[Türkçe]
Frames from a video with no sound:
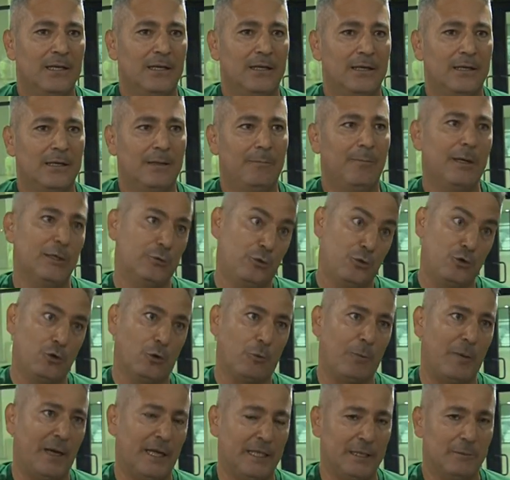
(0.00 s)
E, Badu'yu
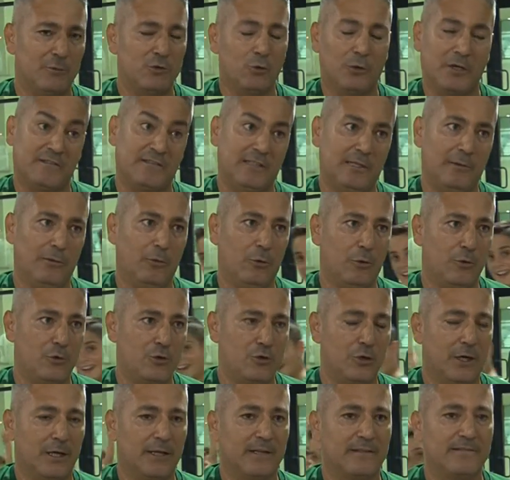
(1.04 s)
çok beğendim. Çok etkili bir
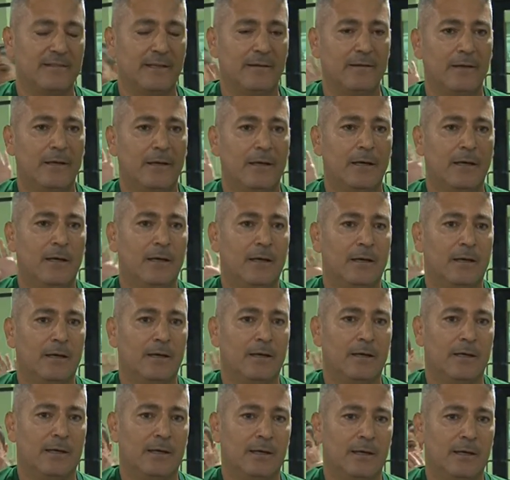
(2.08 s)
oyuncu hakikaten.
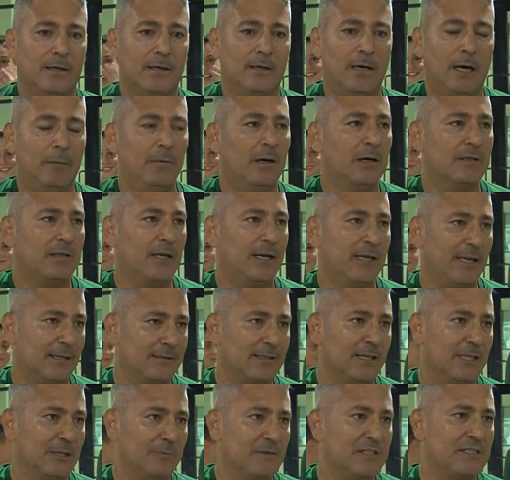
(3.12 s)
E, ama
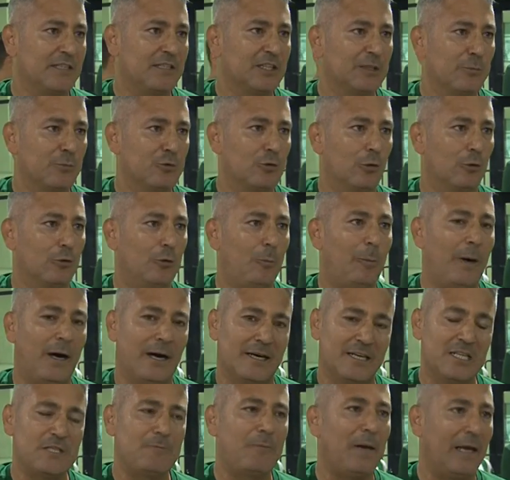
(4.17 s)
kanatlarda bir sıkıntımız olduğu
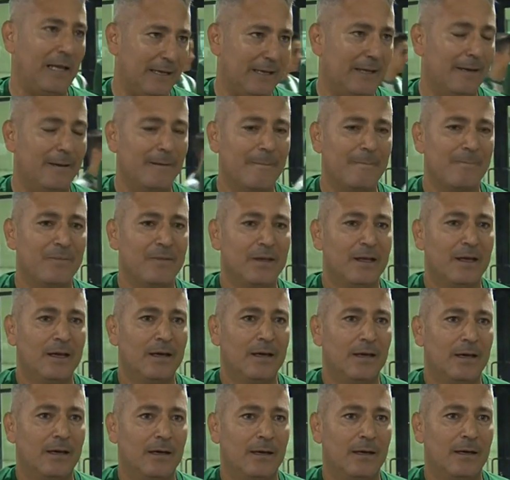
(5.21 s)
bariz belli.
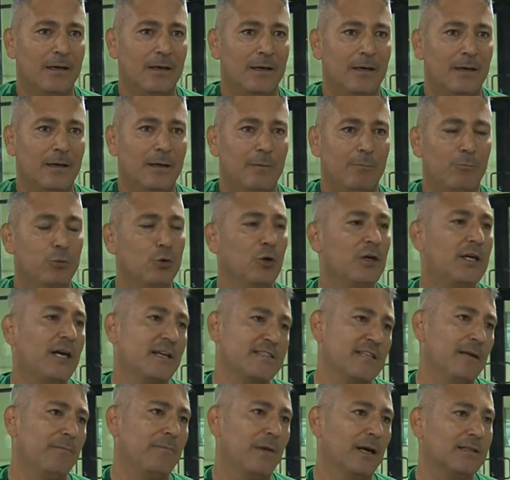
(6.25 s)
E, bugün
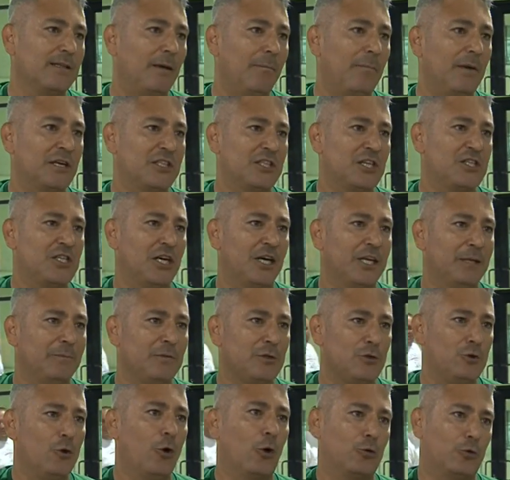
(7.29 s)
kazanmaktan başka
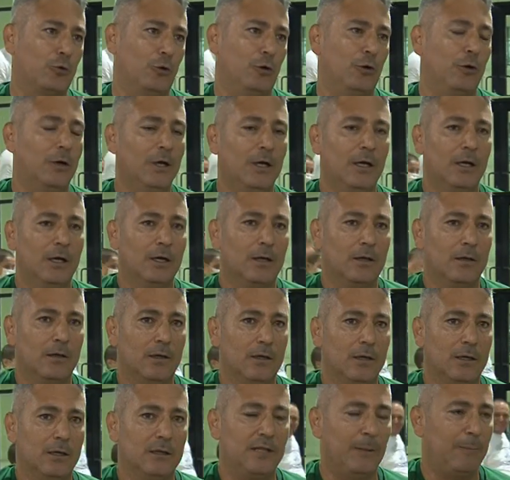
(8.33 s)
çaremiz yoktu e,
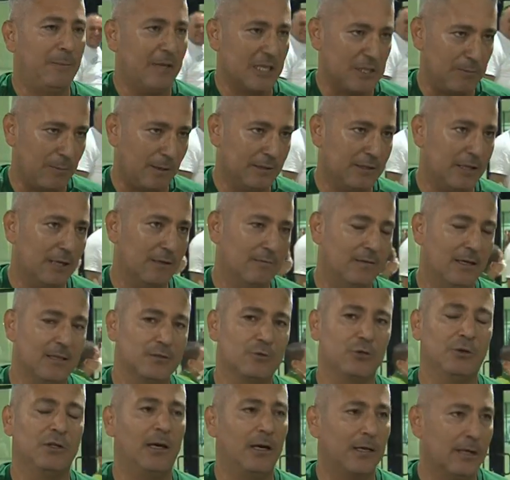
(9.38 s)
deplasmanlar var,
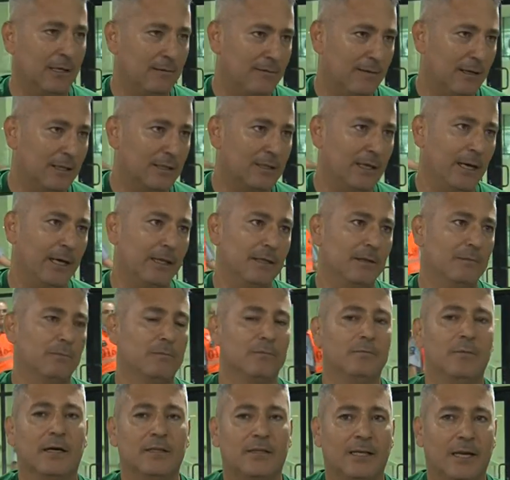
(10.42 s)
sonra ara var. Yani
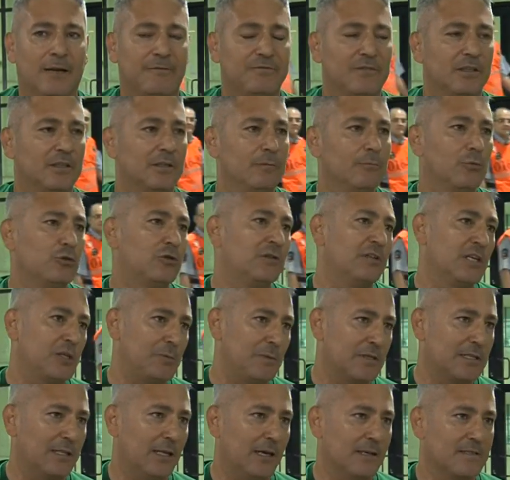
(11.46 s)
ha taraftarın
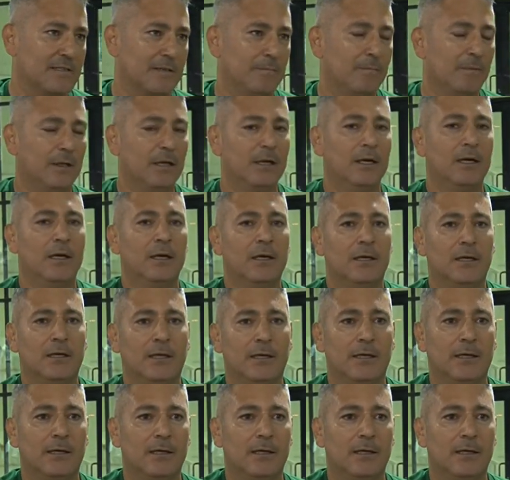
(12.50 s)
bütünleşmesi lazım. E,